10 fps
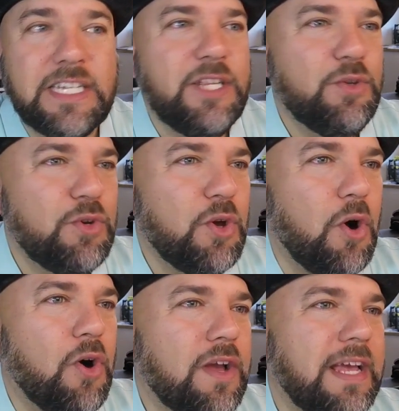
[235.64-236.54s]
in New
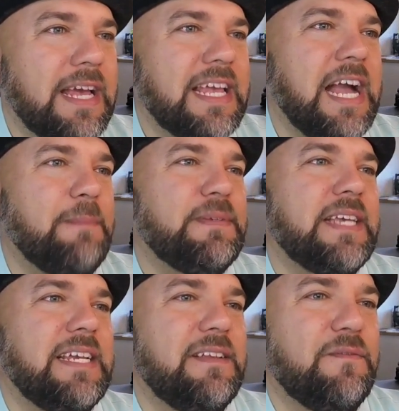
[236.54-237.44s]
York gab
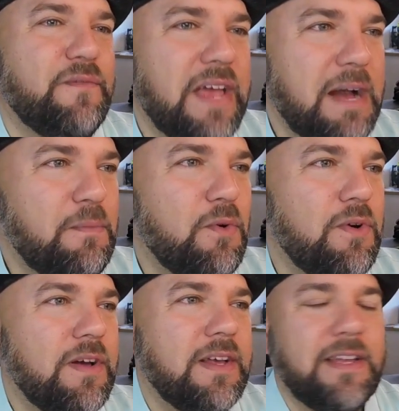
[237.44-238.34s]
es eine
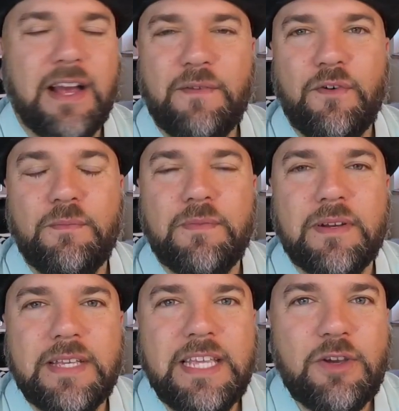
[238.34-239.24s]
Werbung ja, vom
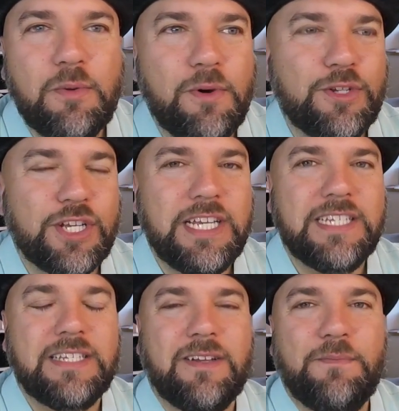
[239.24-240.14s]
äh,
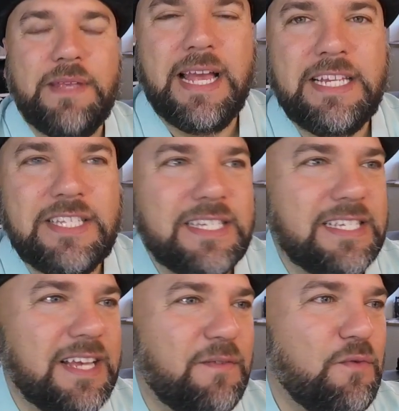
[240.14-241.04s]
E-Commerce-Riesen. Ob echt
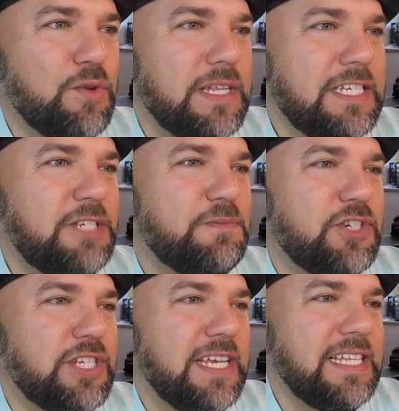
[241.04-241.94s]
ist, der wurde nicht
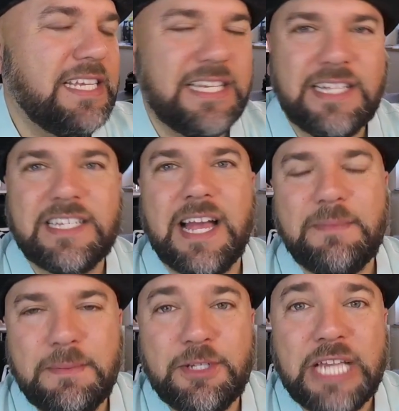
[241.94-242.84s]
bestätigt. Es
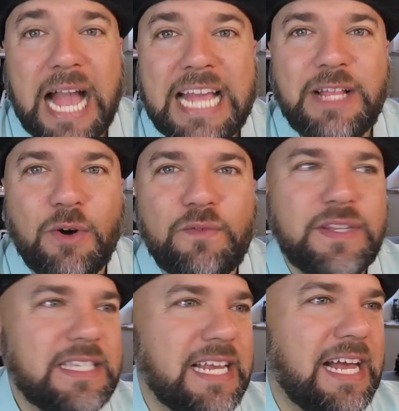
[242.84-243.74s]
gab nämlich keine
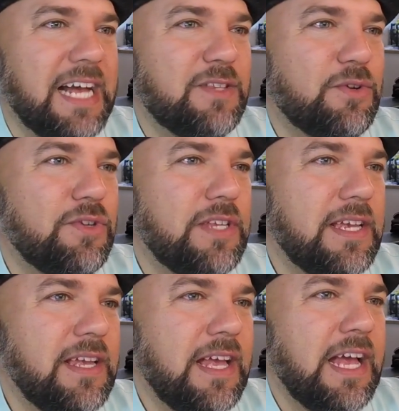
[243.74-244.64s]
offizielle
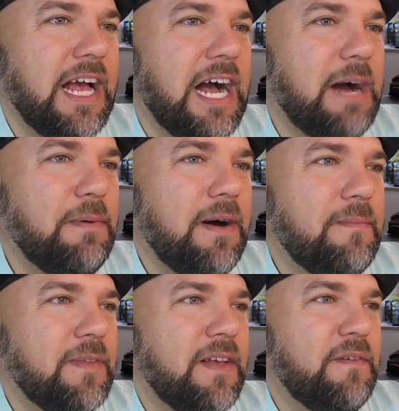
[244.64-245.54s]
Ankündigung.
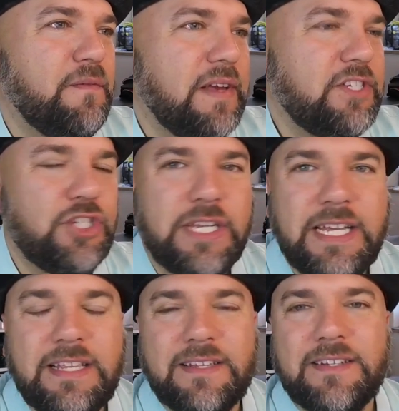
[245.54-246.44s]
Aber fest
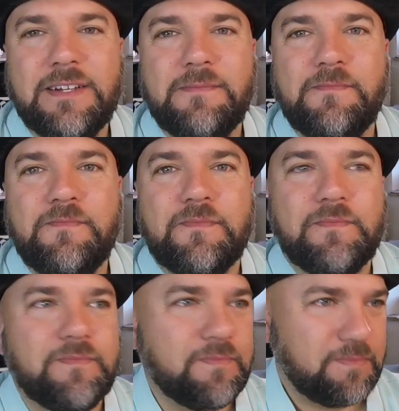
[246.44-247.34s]
steht, ähm,
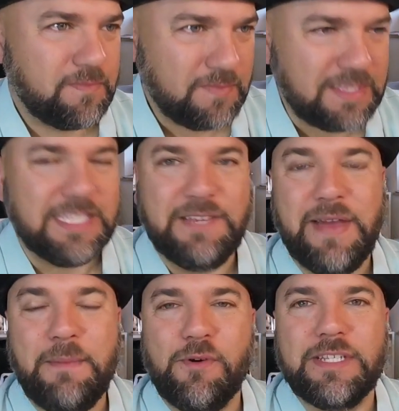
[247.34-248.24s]
die
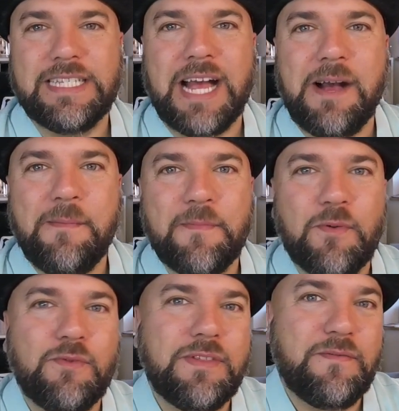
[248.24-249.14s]
Werbung ist da
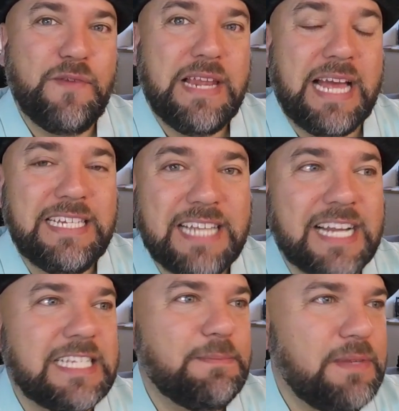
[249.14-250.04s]
und vielleicht
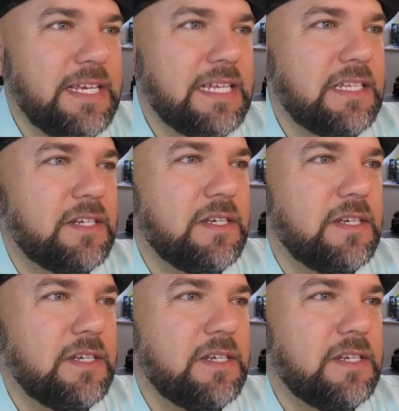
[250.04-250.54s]
akzeptiert